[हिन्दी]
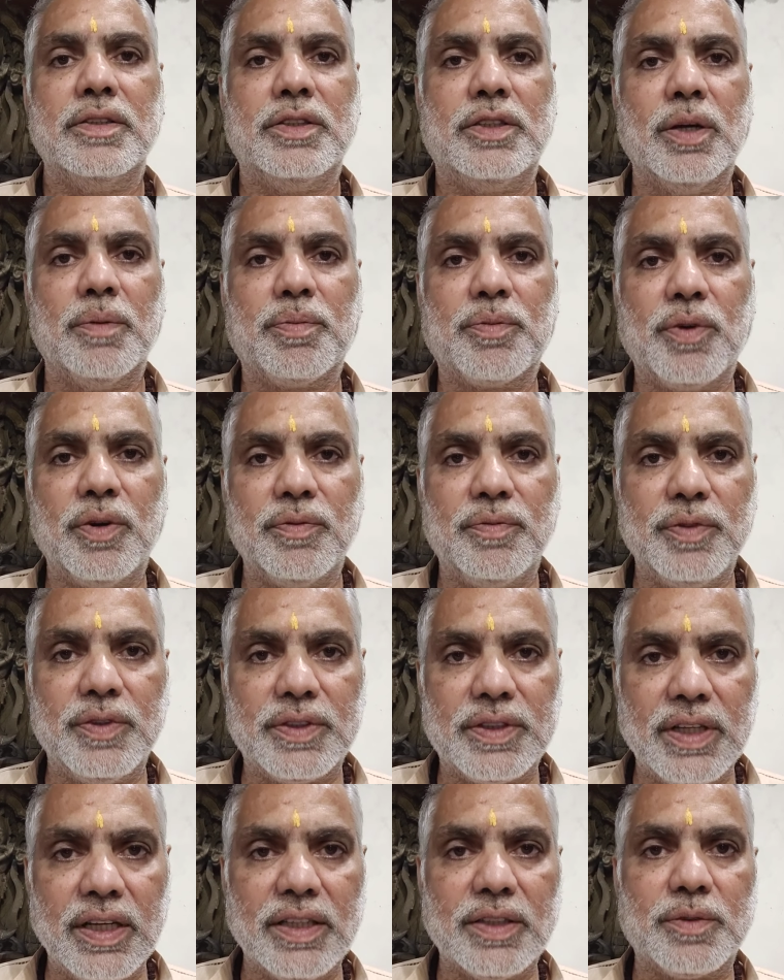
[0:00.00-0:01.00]
जब कोई
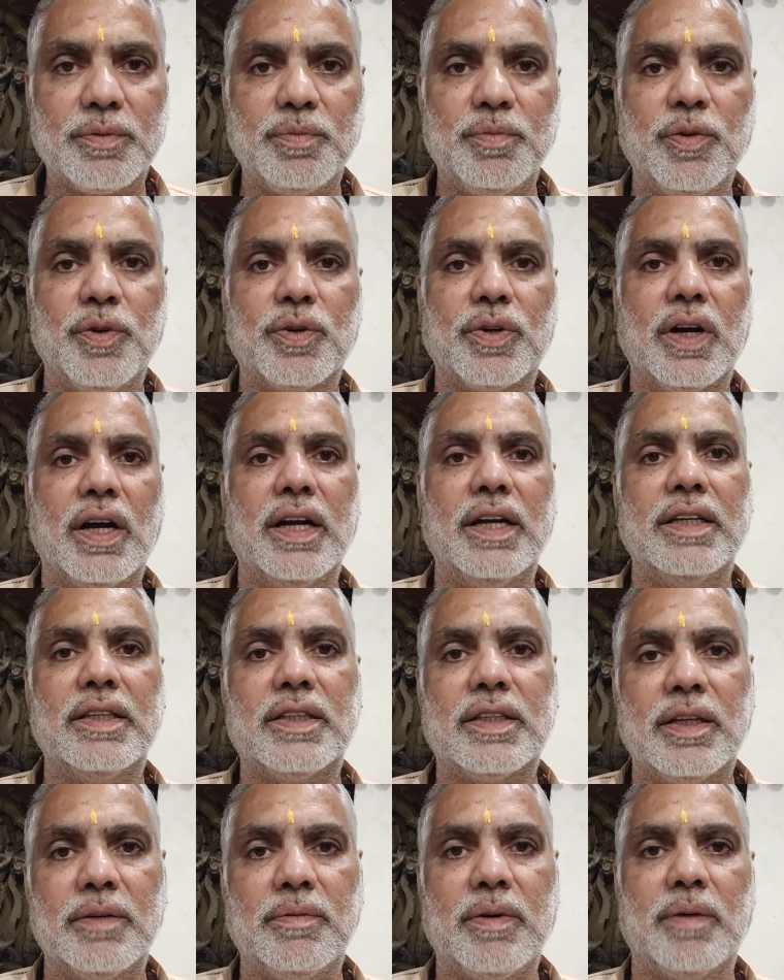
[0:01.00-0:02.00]
विशेष मौका आए
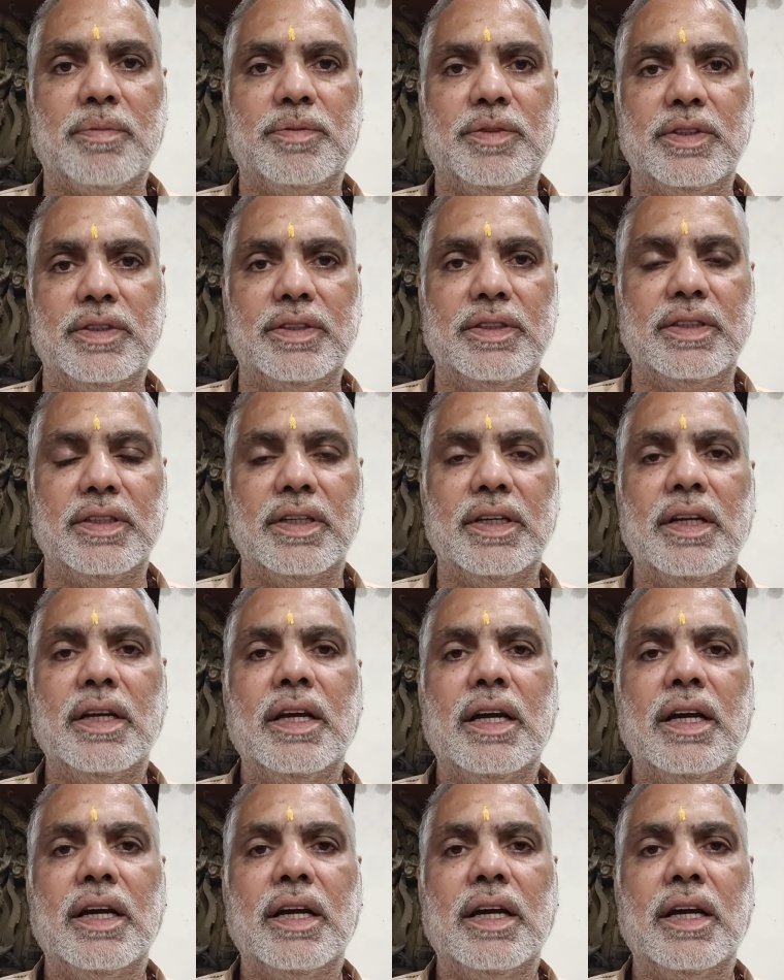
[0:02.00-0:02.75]
तब आप दीजिए